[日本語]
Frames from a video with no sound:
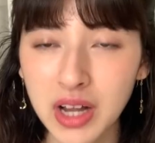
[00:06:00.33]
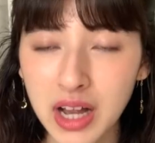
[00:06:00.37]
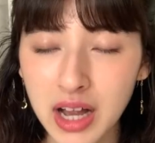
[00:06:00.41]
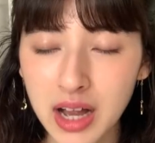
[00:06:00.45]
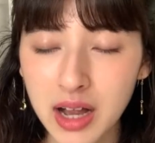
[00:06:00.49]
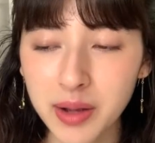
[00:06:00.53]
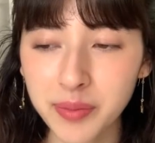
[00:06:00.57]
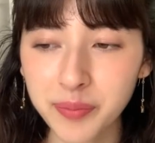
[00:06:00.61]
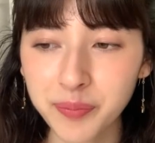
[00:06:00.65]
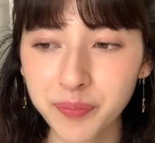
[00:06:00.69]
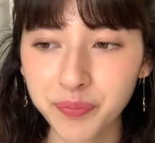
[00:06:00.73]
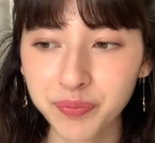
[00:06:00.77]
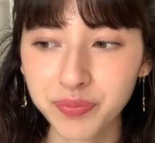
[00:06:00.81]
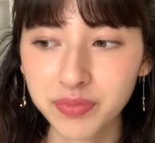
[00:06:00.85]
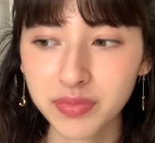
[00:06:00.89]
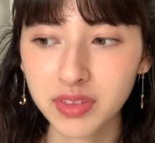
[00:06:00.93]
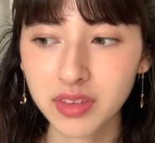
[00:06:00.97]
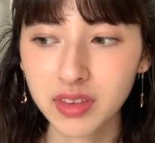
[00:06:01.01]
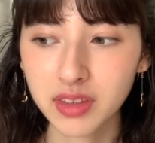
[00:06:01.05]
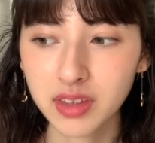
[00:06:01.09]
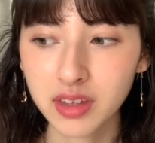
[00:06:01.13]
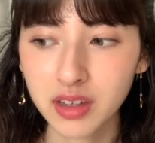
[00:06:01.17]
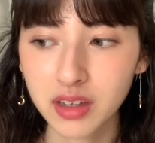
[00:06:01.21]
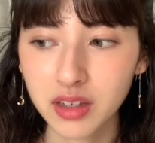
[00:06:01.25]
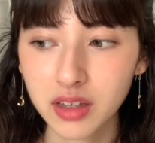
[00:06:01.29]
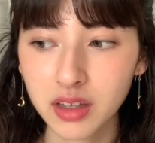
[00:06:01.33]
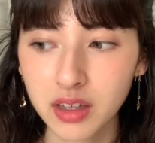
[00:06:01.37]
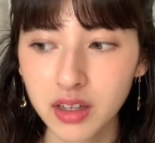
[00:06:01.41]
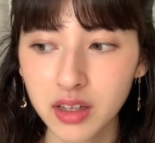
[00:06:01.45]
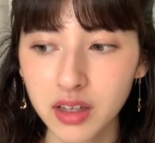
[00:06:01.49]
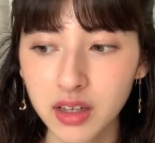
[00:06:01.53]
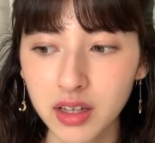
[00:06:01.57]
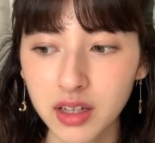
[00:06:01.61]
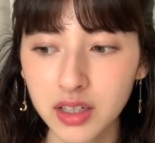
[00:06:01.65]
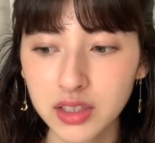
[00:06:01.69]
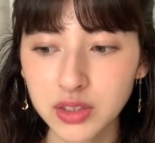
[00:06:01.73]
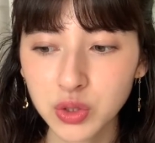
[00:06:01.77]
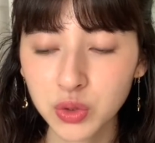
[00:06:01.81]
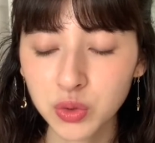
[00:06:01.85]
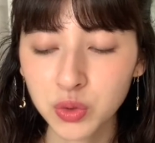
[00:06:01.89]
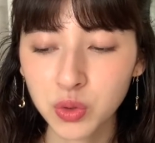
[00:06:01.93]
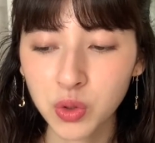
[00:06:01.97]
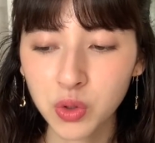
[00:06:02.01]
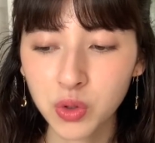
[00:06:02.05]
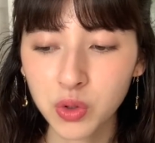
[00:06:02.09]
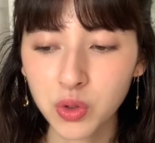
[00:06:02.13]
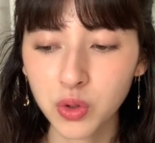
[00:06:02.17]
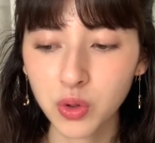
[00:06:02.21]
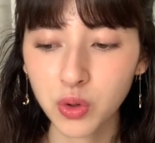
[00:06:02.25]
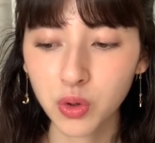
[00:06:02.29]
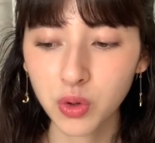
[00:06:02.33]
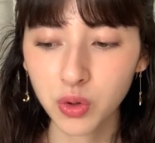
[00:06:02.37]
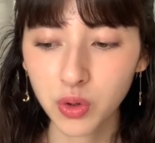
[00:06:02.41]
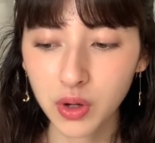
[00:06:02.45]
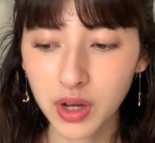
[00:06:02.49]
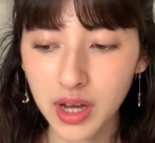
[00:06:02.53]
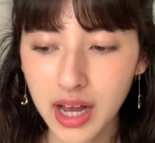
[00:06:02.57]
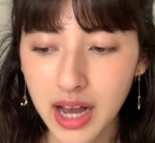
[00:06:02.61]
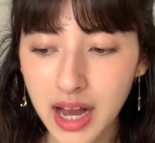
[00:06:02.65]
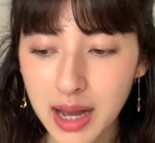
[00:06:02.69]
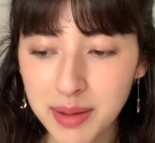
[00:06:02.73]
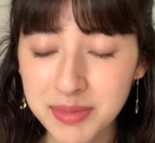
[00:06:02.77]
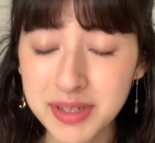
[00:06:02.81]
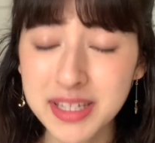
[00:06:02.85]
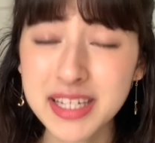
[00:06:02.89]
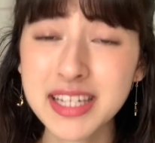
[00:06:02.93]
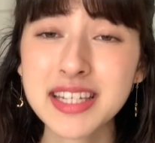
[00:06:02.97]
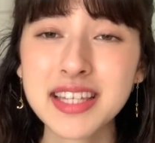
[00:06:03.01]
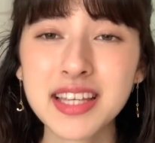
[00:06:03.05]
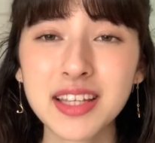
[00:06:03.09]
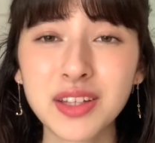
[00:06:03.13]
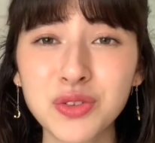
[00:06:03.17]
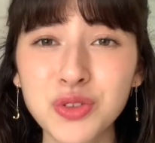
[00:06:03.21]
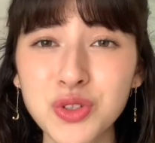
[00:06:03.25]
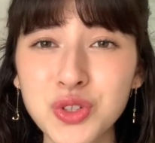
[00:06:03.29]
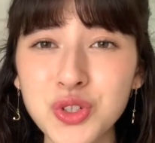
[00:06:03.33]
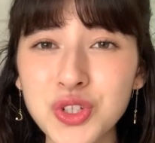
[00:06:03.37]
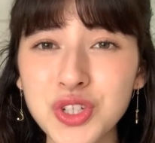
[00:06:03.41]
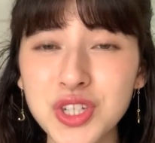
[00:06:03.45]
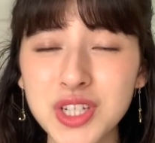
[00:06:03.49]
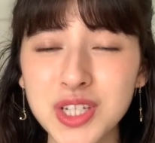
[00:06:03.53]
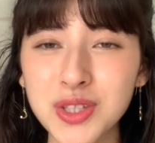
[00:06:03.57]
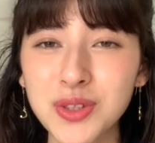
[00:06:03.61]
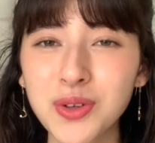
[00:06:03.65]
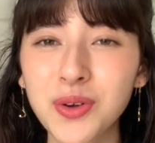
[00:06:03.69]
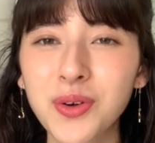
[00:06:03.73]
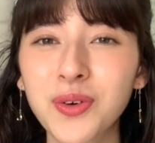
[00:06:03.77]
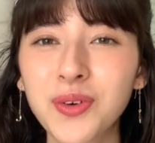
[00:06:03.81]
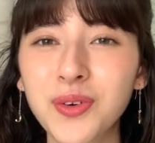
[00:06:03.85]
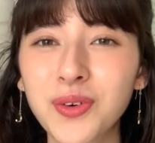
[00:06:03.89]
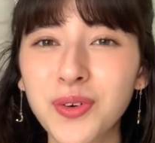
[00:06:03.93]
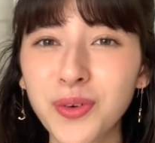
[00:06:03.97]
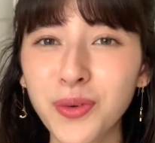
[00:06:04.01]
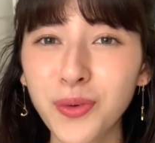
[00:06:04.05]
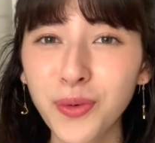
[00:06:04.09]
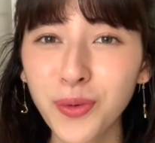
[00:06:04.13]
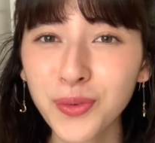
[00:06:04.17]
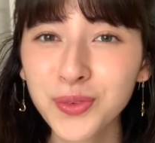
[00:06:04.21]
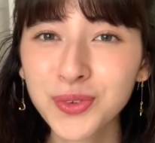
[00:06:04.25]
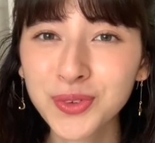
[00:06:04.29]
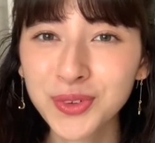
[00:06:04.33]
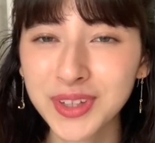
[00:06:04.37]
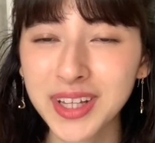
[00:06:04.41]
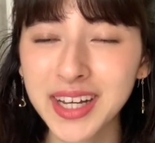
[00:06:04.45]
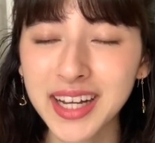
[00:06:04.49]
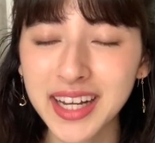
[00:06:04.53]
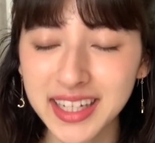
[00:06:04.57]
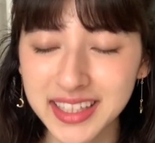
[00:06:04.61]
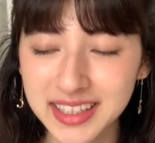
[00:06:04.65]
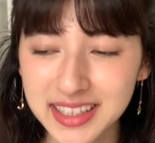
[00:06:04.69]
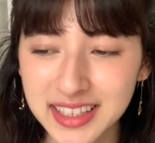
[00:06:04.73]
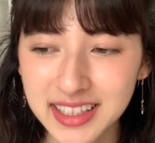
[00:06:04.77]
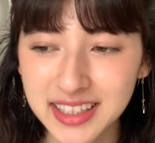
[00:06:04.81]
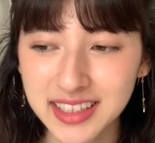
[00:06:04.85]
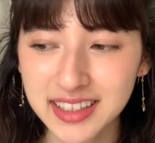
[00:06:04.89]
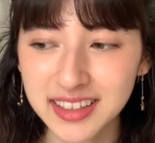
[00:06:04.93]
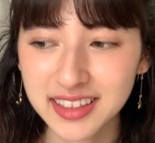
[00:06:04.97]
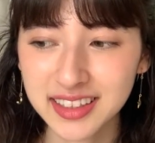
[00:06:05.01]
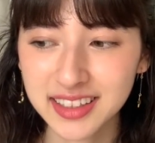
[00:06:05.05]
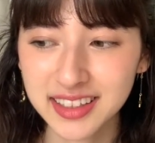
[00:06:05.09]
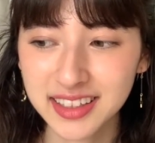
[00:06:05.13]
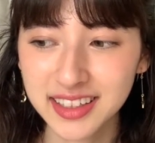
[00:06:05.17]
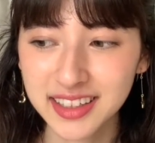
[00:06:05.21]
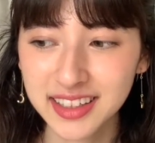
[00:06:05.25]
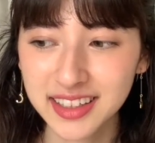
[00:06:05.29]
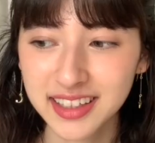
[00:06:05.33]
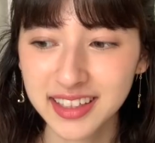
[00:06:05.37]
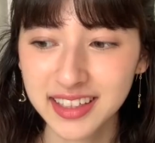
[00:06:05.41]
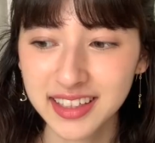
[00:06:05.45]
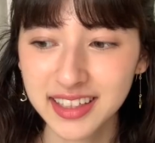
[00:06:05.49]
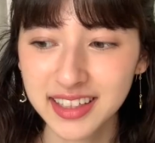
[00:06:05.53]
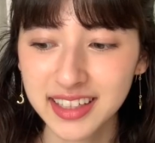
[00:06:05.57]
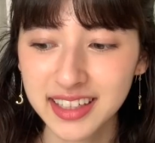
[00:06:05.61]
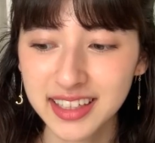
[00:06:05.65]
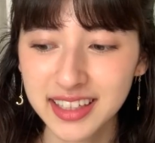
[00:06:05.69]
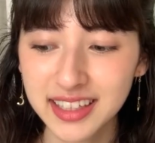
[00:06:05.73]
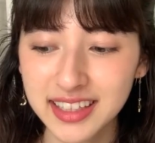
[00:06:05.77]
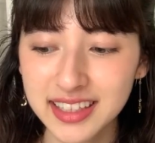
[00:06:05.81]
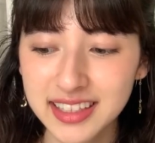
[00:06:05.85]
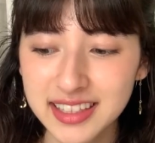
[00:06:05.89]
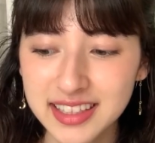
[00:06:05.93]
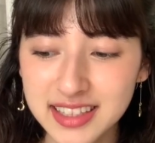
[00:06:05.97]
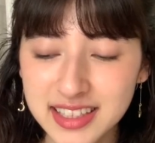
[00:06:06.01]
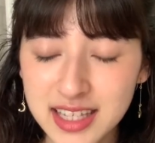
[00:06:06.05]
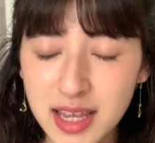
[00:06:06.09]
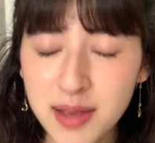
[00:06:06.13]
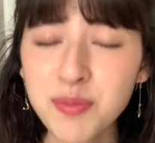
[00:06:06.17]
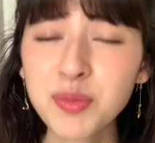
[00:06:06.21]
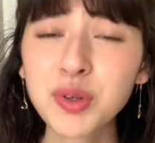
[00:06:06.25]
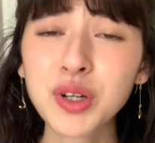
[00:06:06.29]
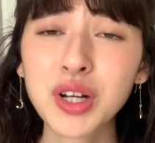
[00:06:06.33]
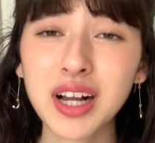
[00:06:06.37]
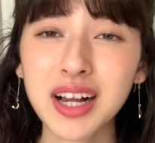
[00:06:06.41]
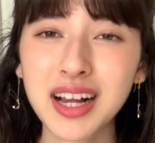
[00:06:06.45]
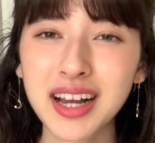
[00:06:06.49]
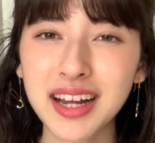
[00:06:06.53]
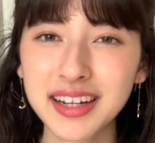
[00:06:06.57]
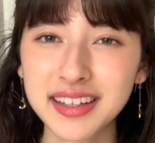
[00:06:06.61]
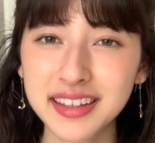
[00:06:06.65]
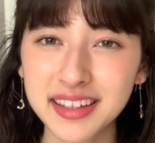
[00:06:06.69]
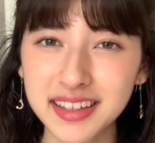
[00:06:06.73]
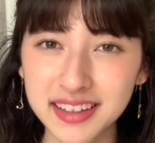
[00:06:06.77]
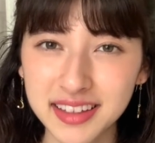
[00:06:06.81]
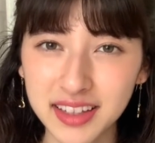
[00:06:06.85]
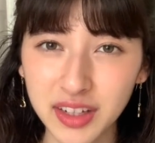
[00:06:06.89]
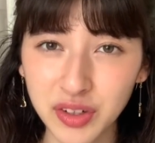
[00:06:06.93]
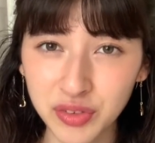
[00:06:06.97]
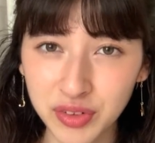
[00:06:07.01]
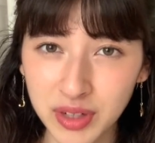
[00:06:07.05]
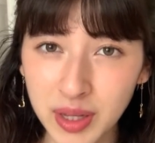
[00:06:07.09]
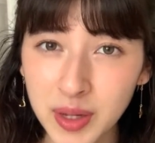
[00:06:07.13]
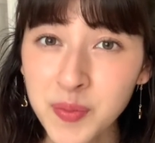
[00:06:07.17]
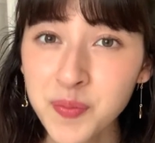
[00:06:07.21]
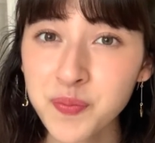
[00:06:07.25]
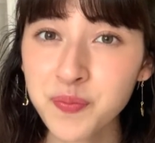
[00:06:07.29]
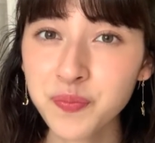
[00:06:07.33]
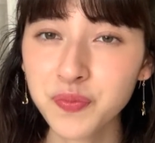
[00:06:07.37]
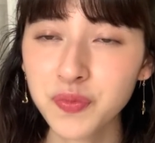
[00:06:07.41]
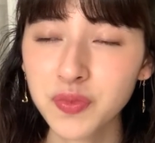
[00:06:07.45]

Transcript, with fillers: がそのアミ小さの宇宙人の本の中に全部書かれていたのね